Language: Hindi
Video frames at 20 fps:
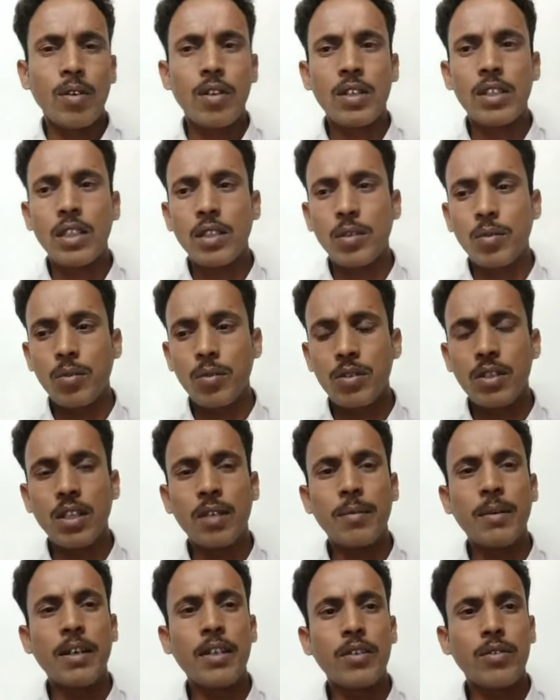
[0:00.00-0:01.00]
और कुछ
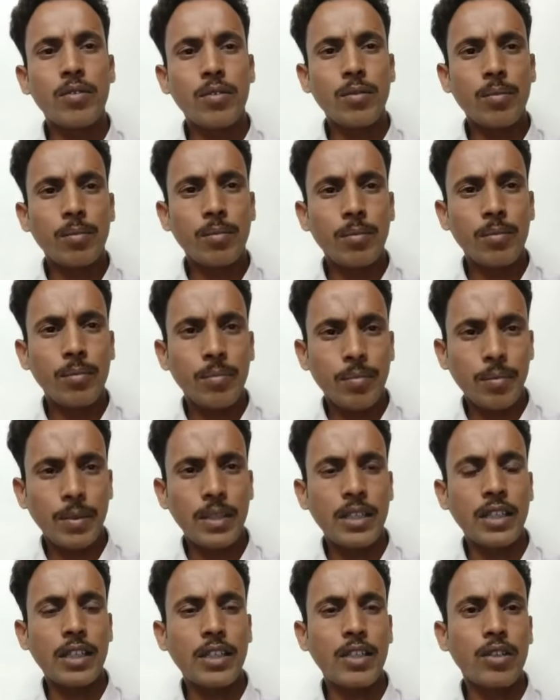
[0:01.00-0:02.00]
हमारे जो
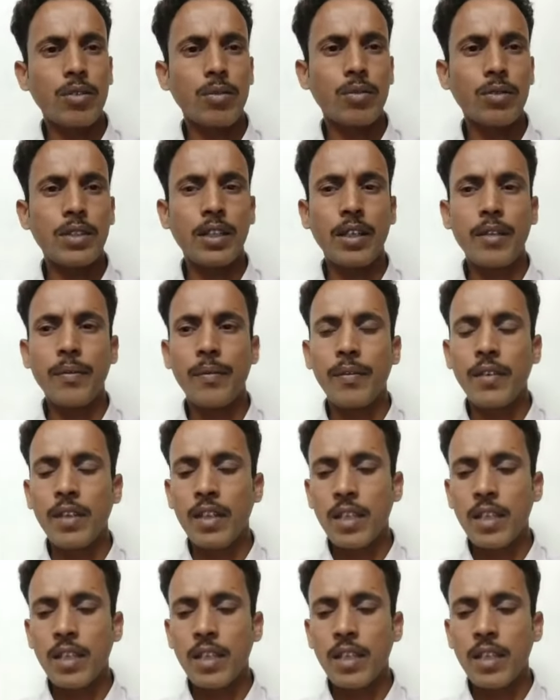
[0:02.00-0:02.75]
पद इंक्रीज हो जाएं